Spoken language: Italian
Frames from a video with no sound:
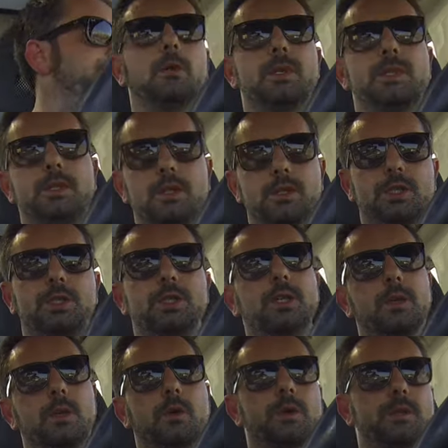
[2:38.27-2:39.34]
quest'oggi
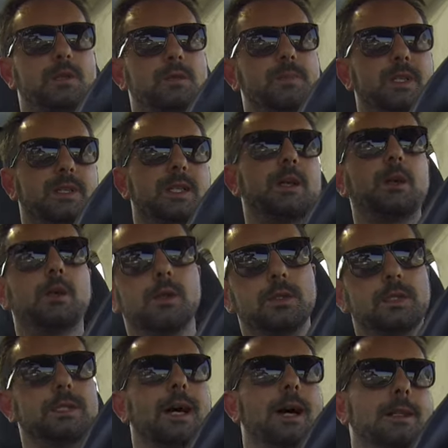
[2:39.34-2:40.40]
girerò questo spettacolo
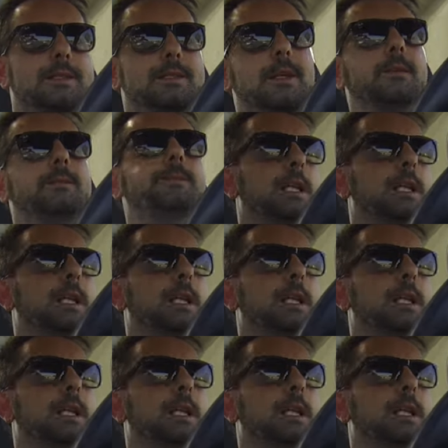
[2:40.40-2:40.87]
di danza